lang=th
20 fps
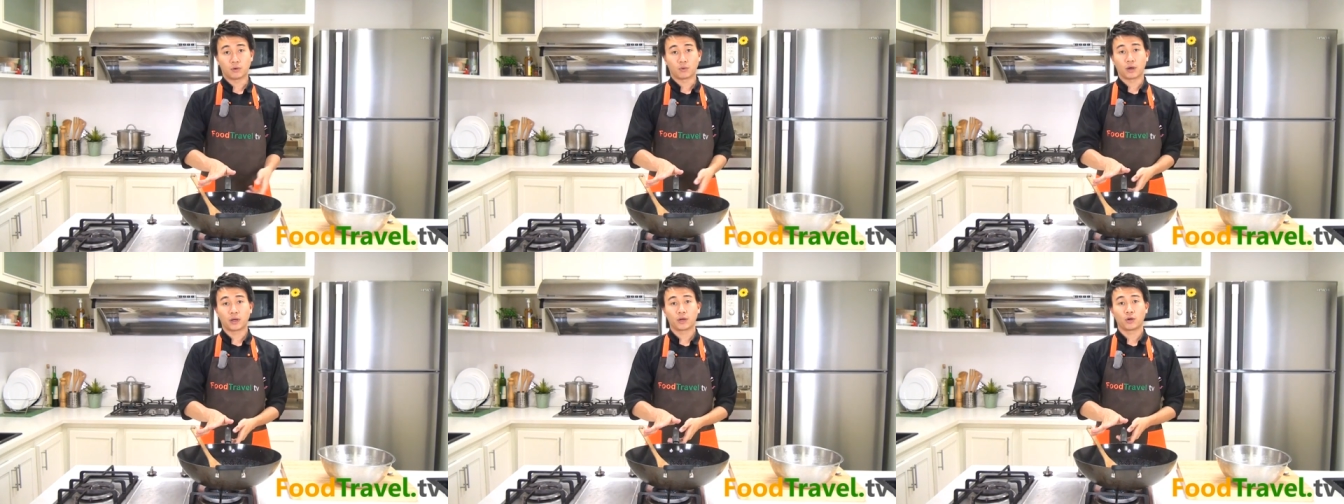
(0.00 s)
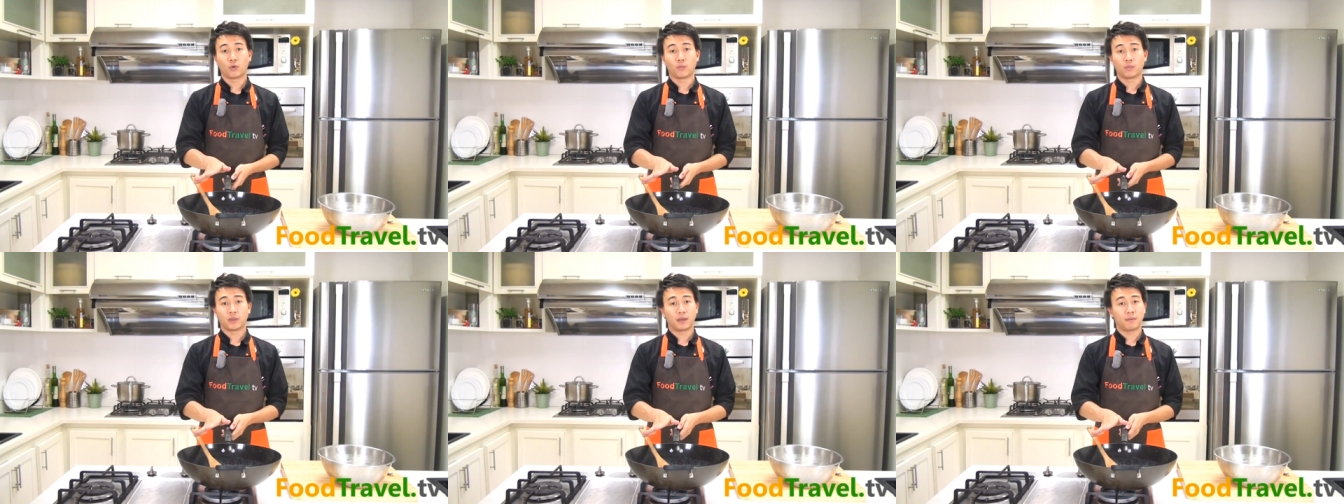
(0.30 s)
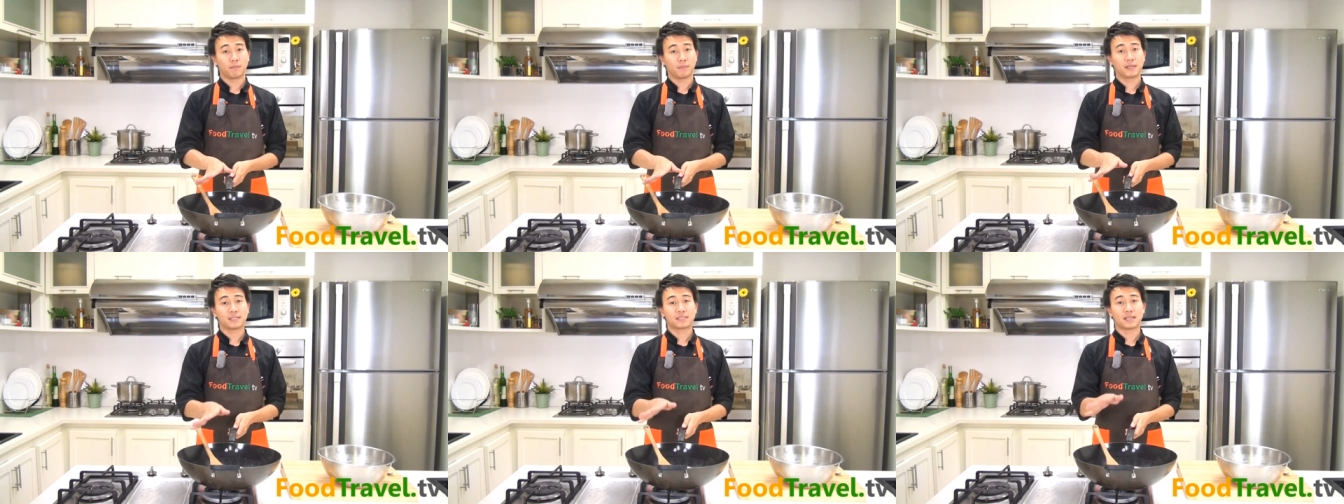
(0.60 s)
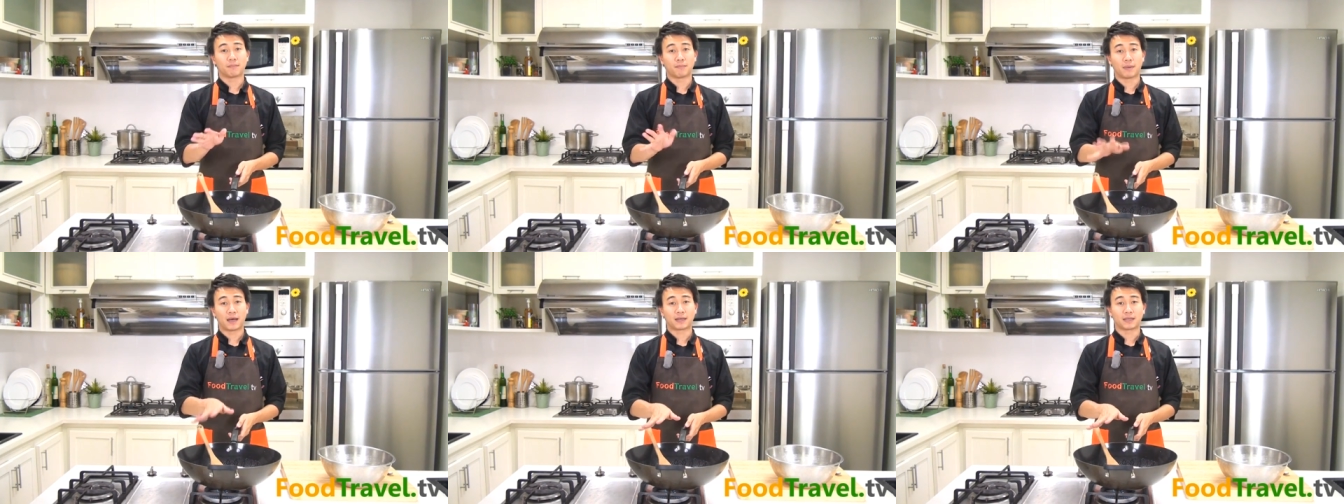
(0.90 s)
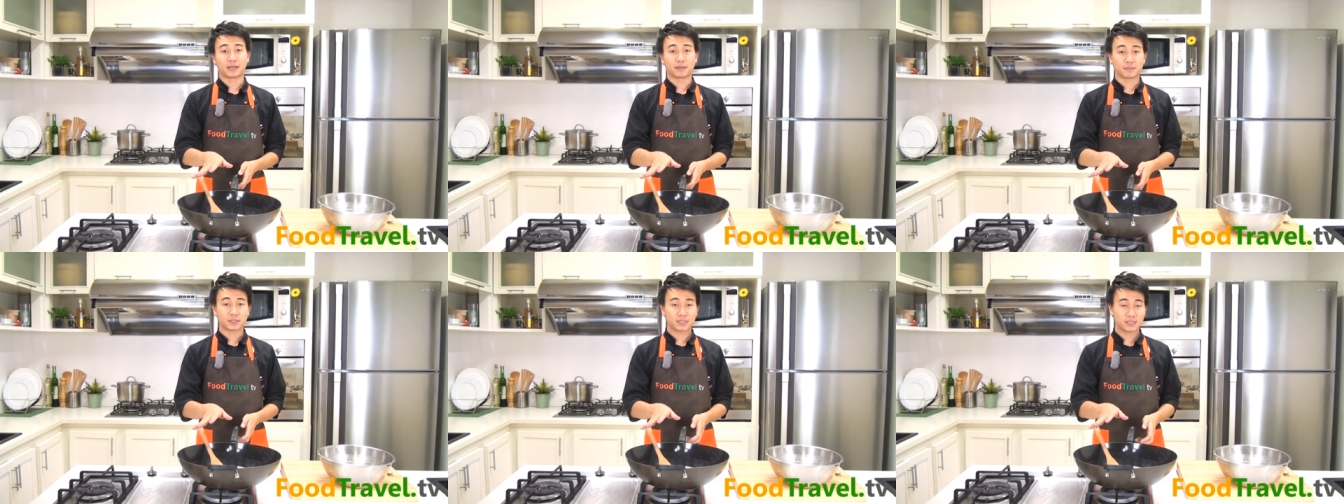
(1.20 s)
ของขนมเนี่ยไม่สัมพั
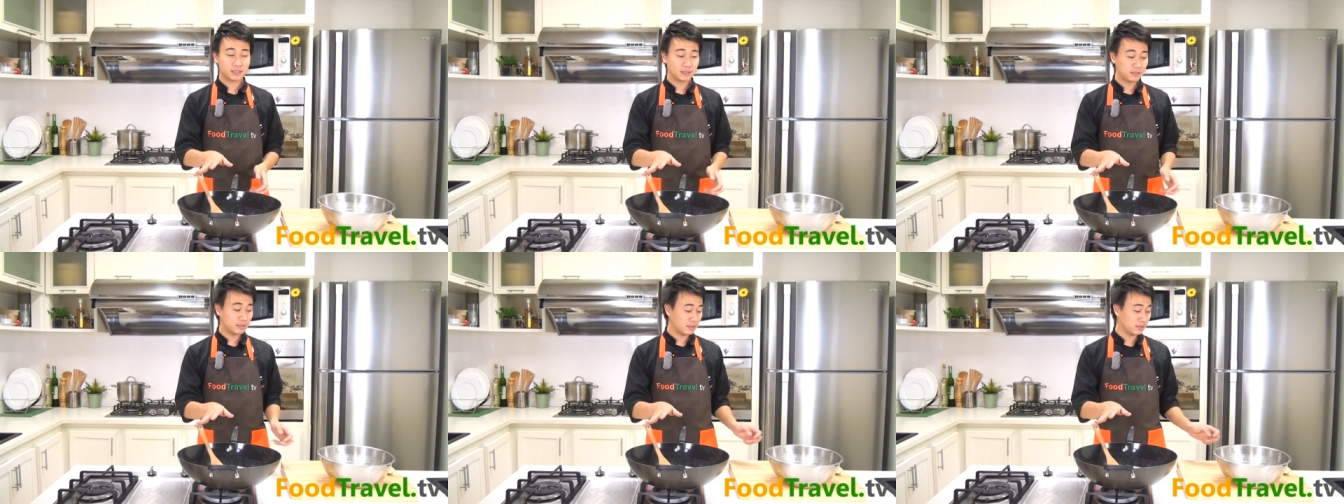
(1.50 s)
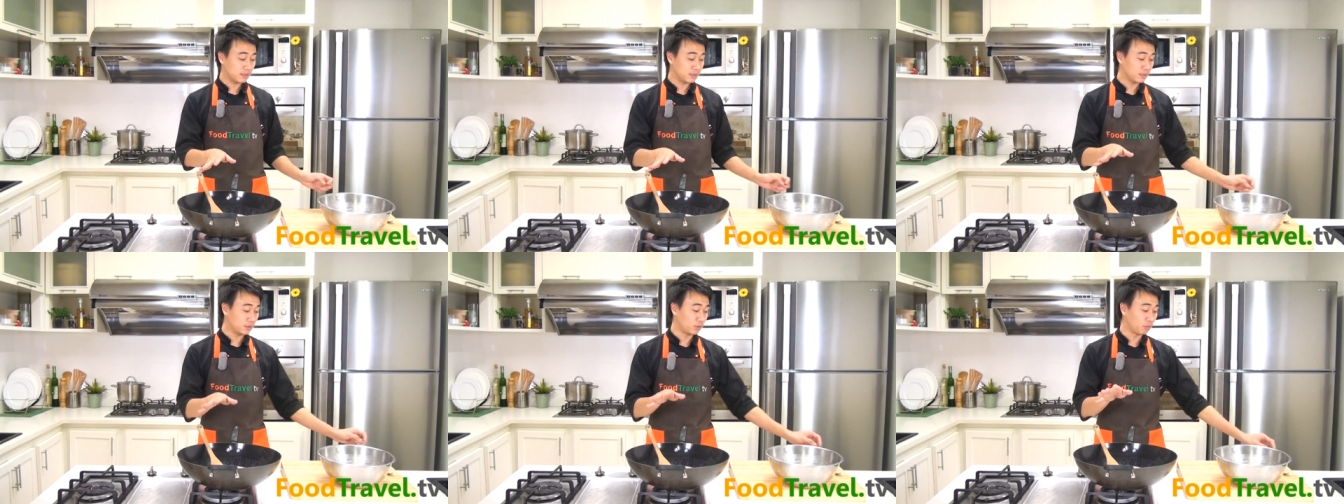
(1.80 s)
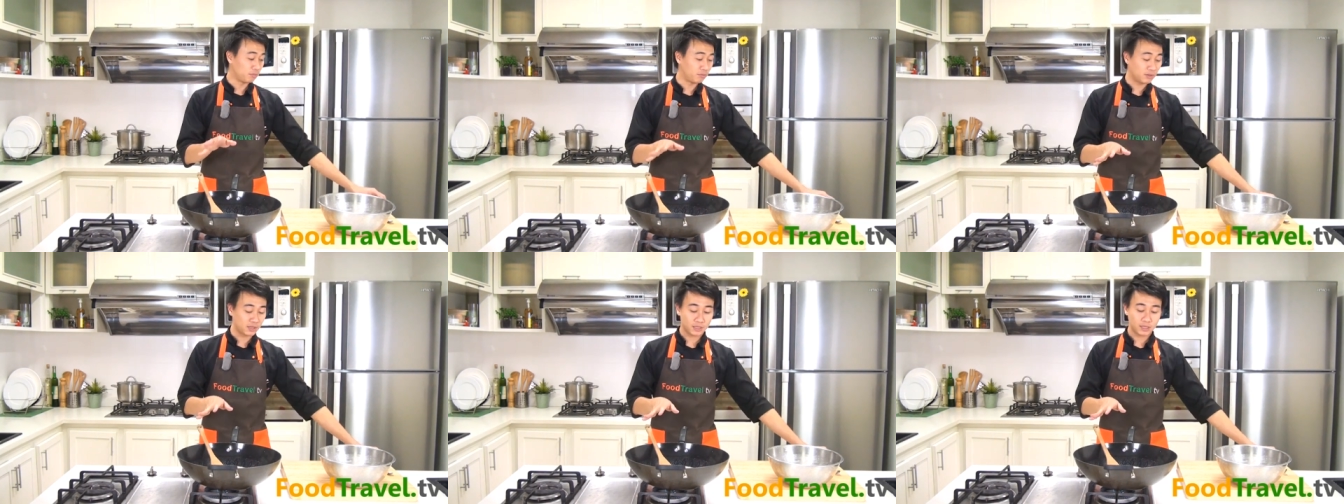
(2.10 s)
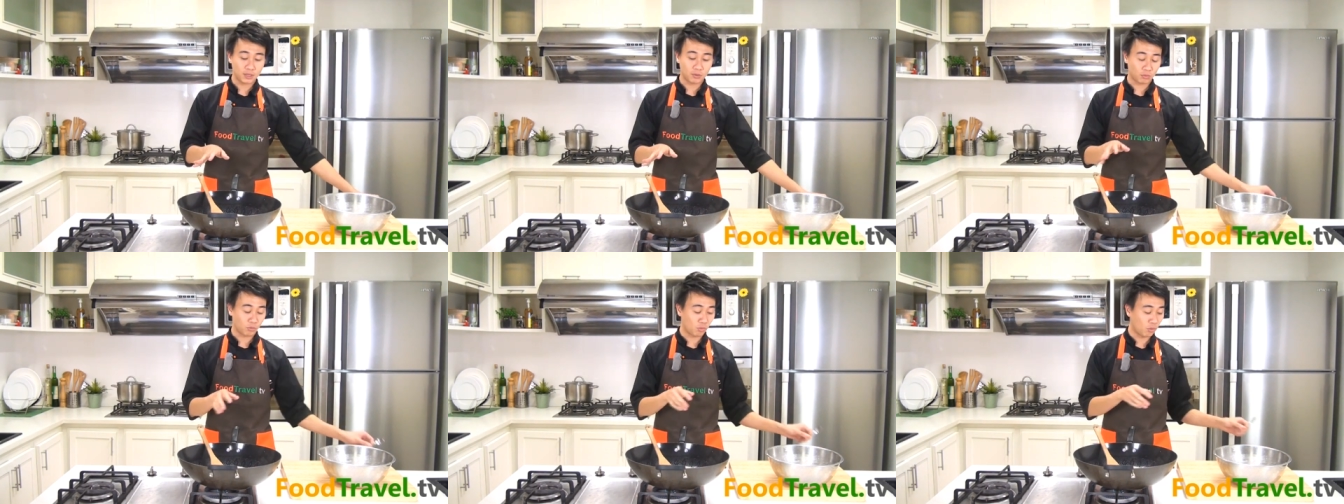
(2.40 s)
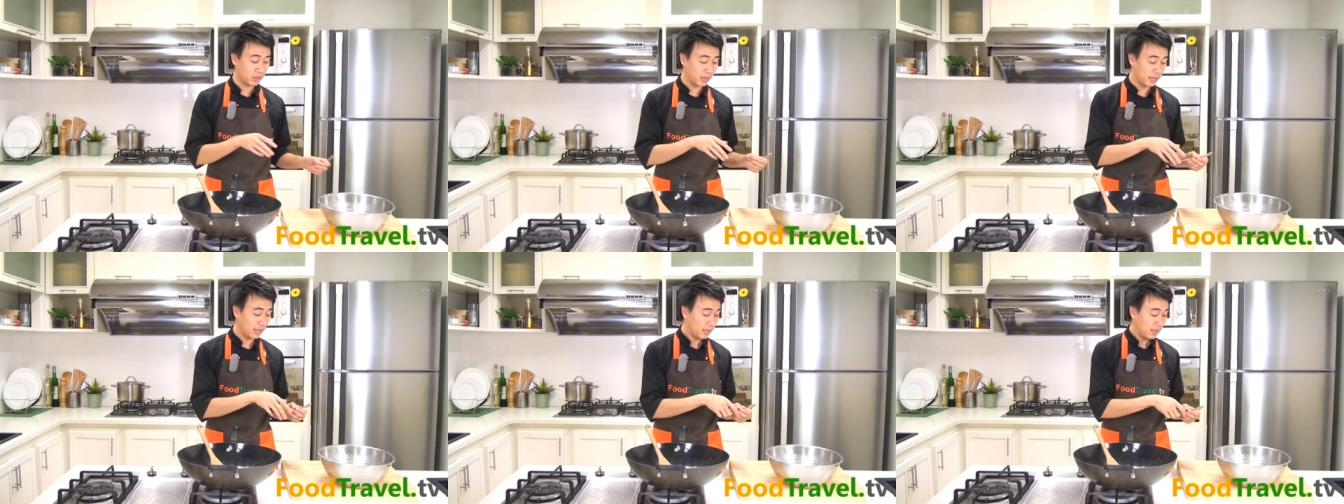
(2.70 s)
นธ์กับชื่อคือขนมฟักเขียวก
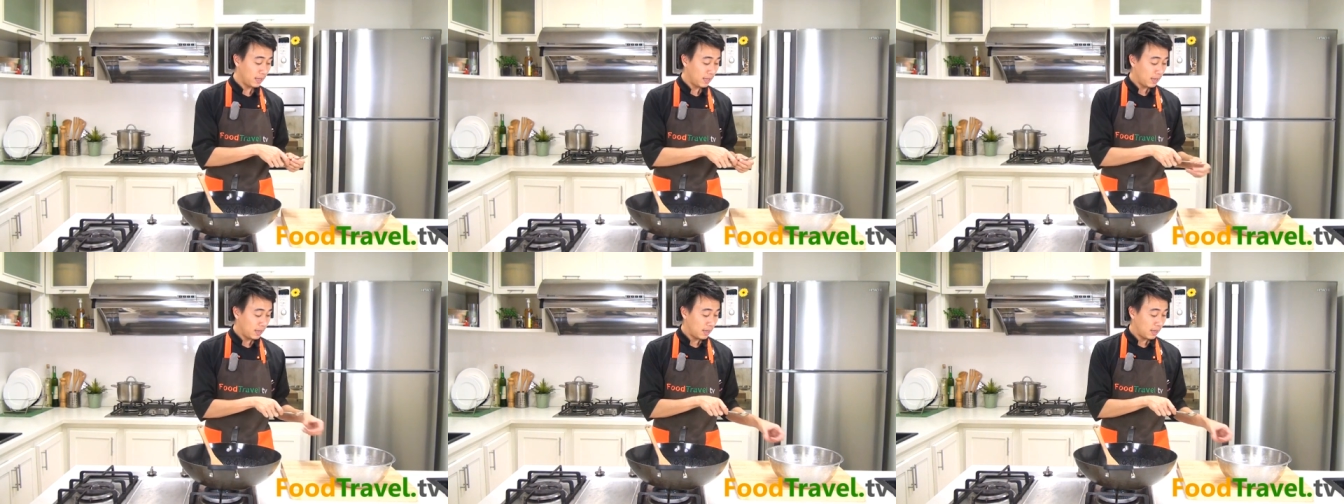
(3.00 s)
วนเนี่ย